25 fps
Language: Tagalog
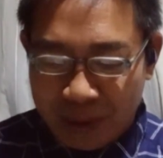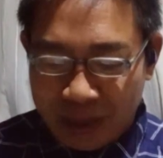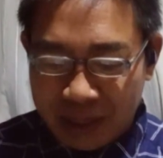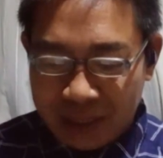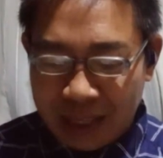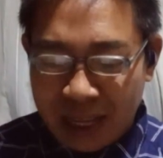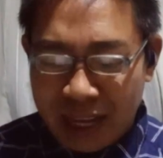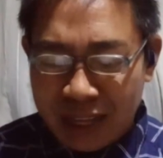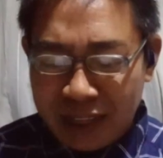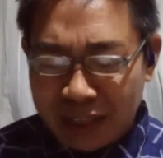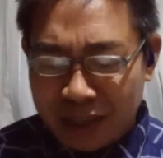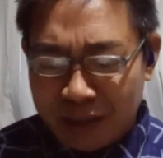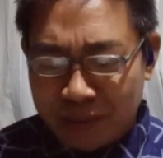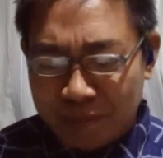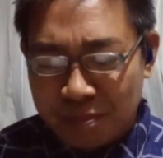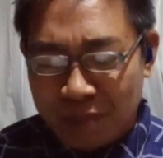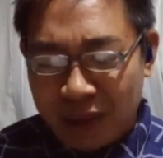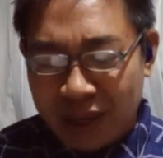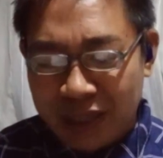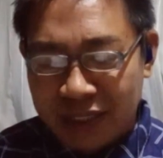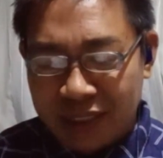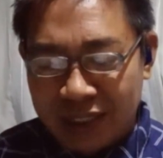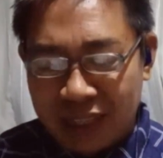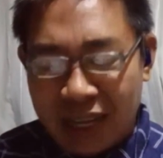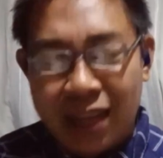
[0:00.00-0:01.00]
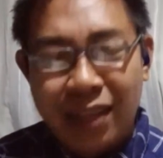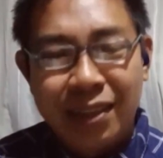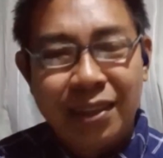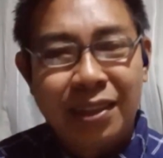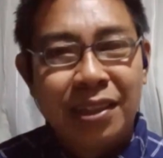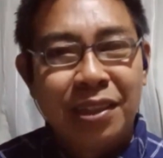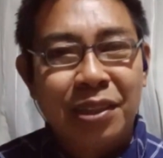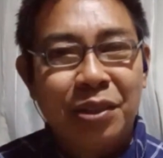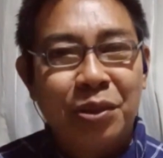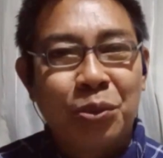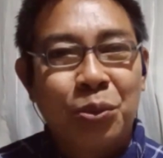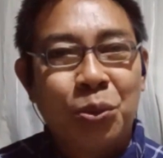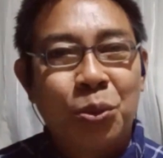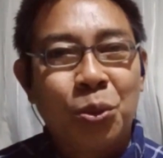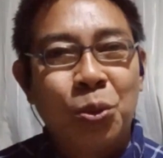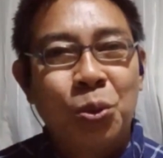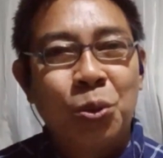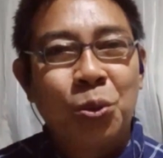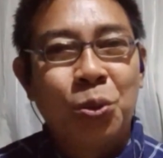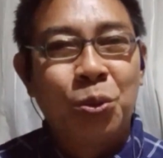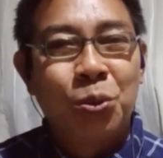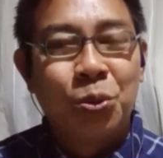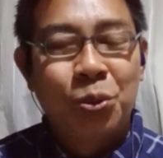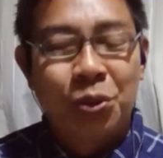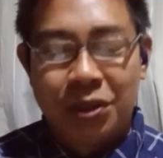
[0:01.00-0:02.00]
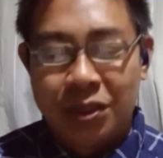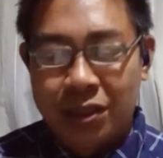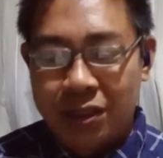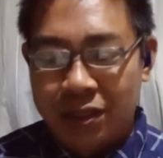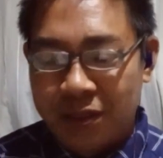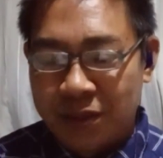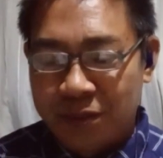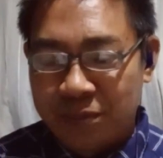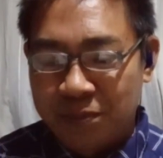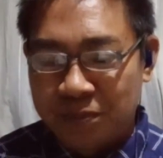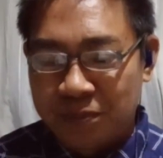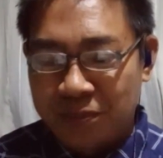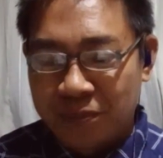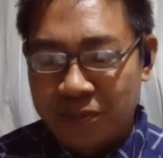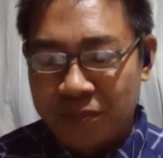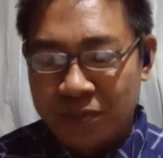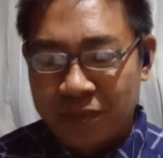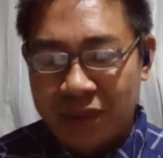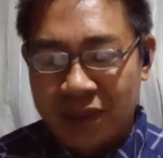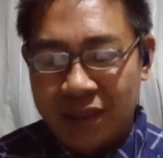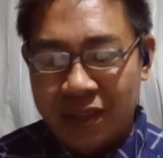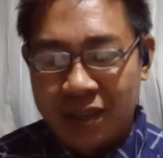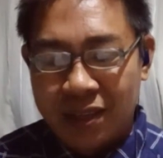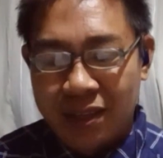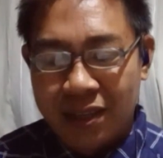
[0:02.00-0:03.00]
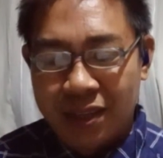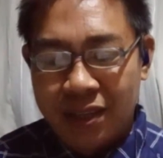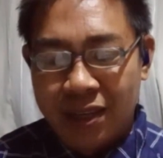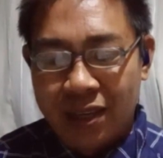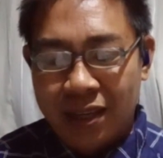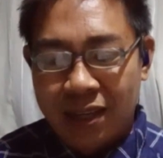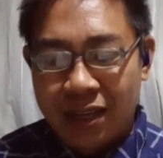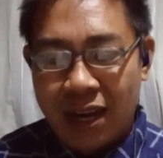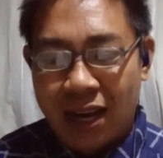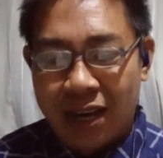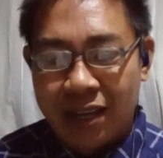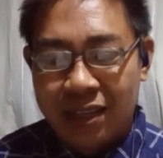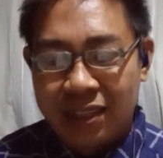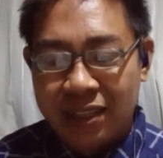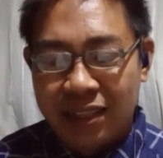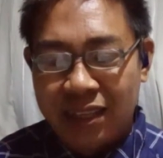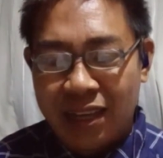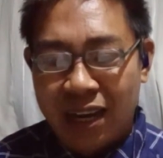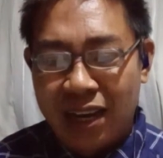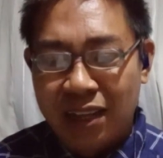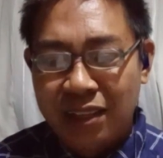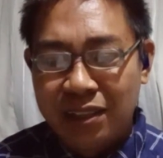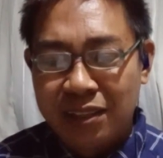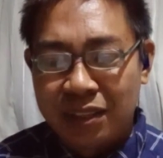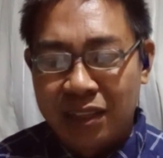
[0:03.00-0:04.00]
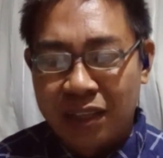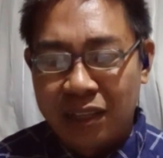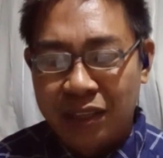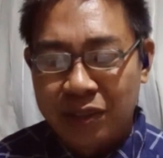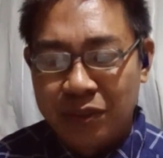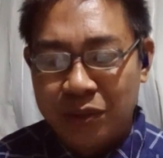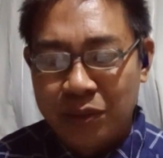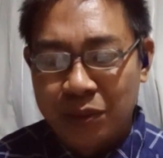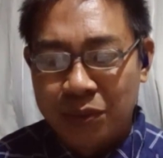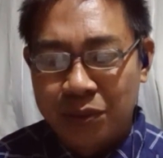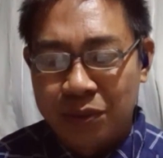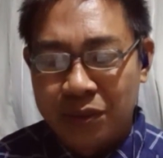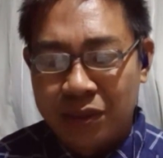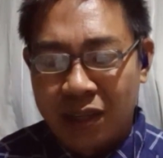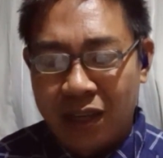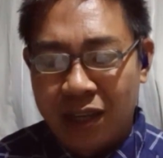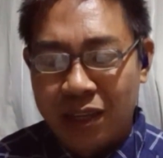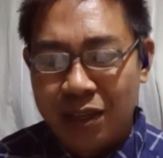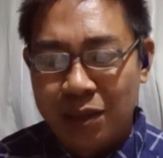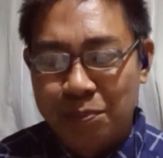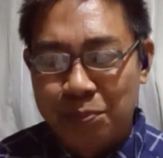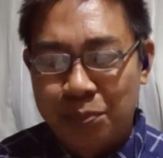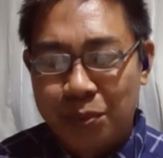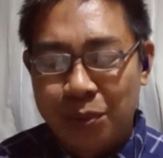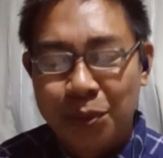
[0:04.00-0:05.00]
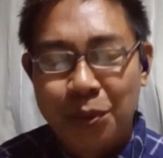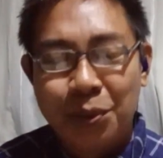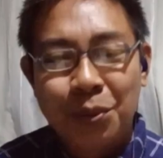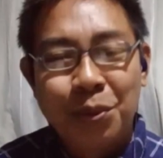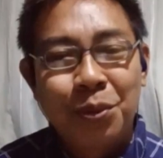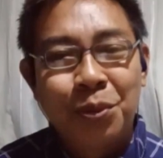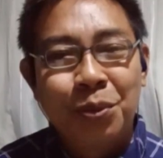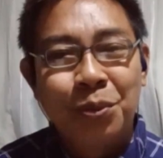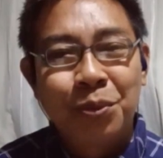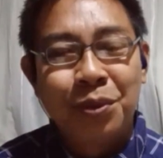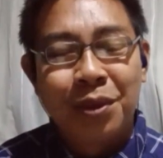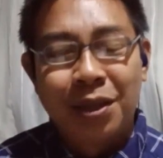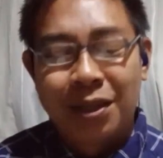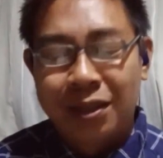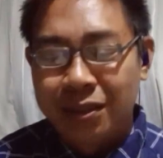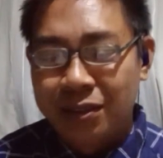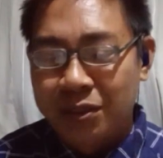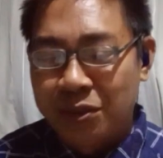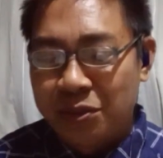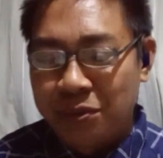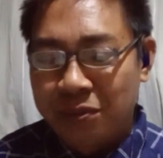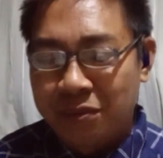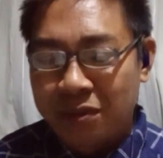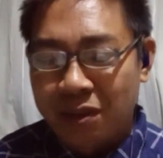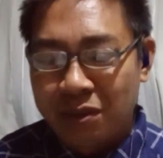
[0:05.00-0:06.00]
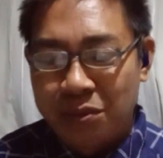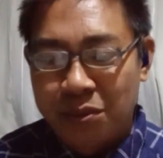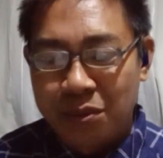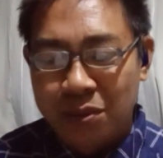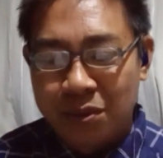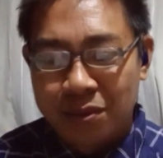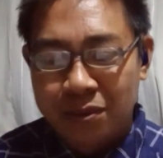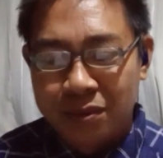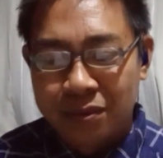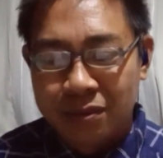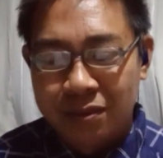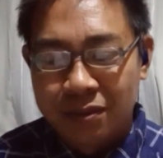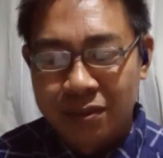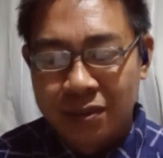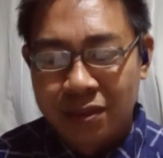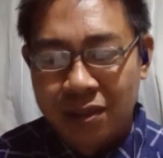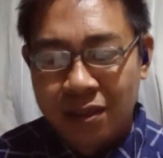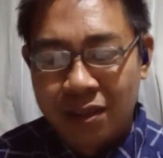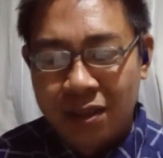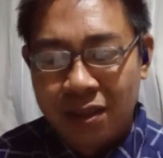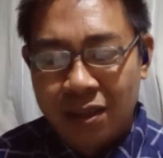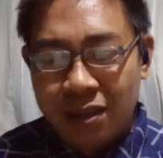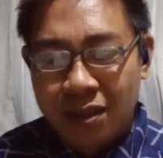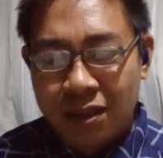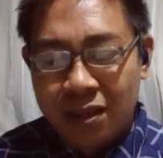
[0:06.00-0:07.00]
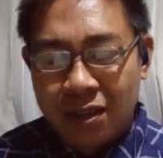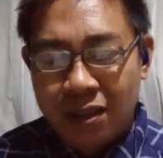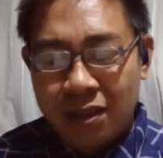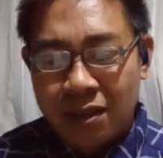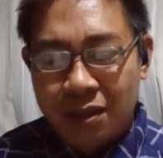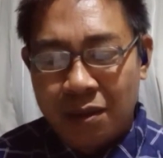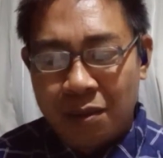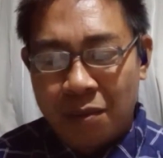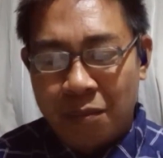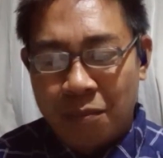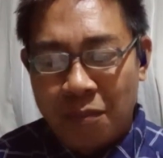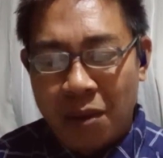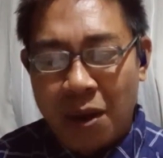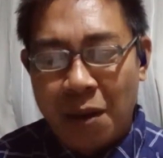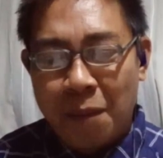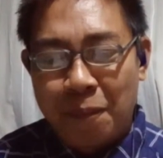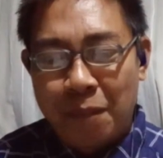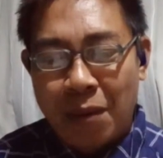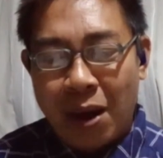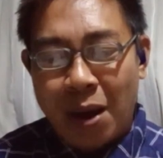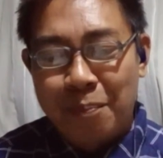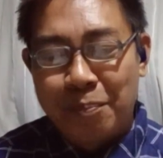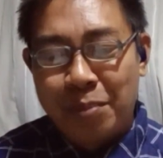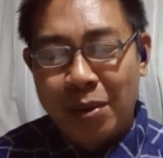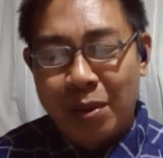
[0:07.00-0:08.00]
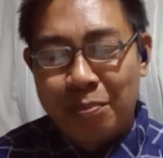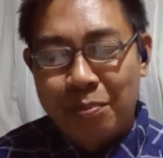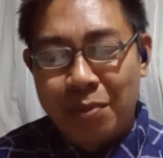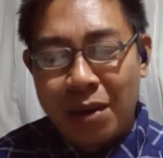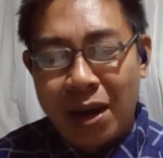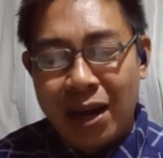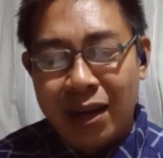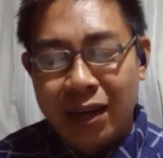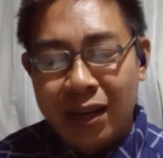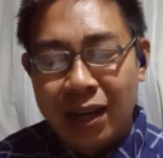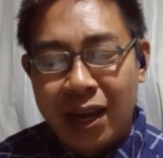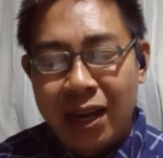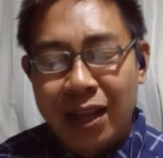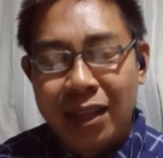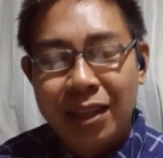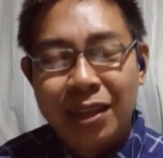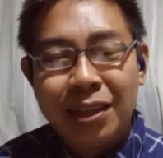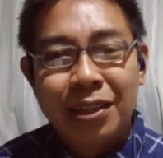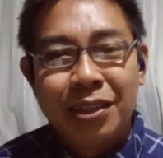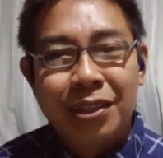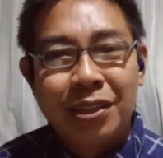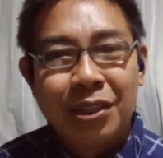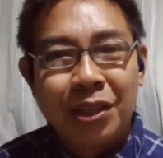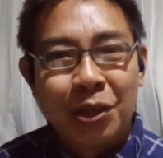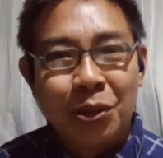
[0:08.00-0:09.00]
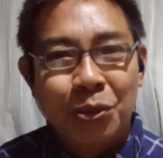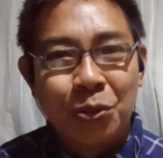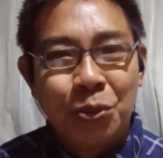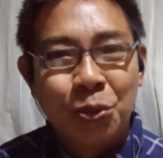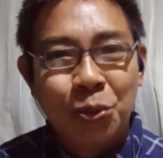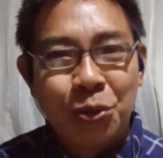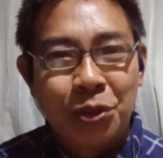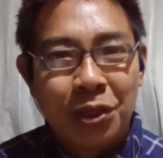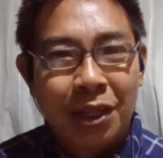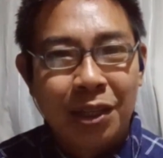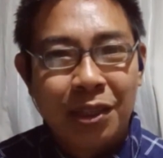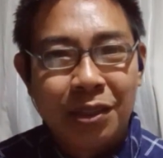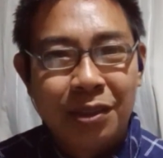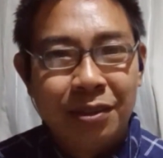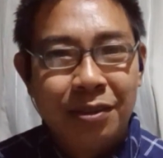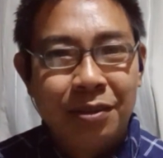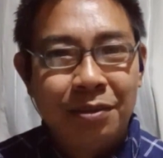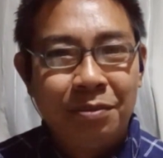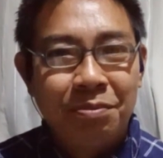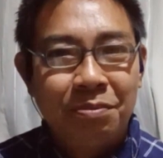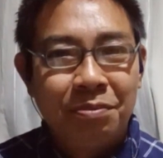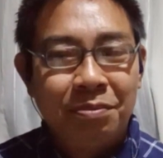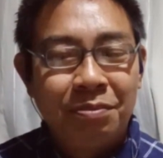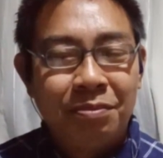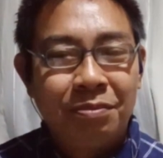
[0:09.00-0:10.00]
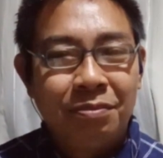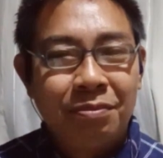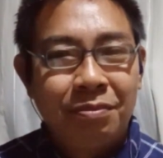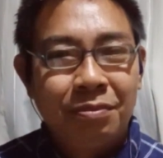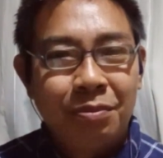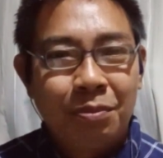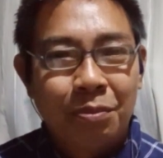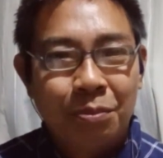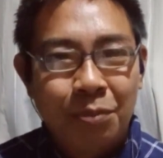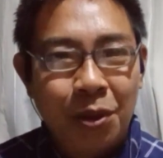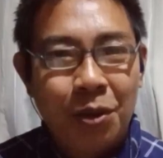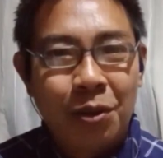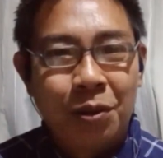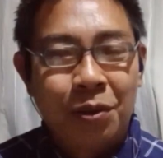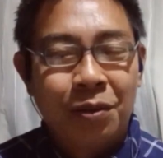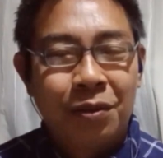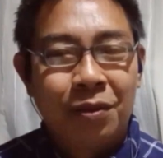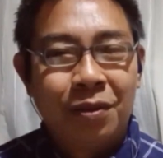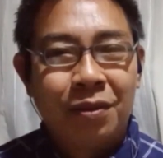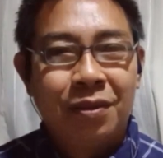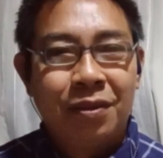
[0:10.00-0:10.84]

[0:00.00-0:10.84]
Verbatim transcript: paglalakbay natin tungo sa kaharian ng Diyos ay puno ng sitasyong magpapabagal sa usad mo.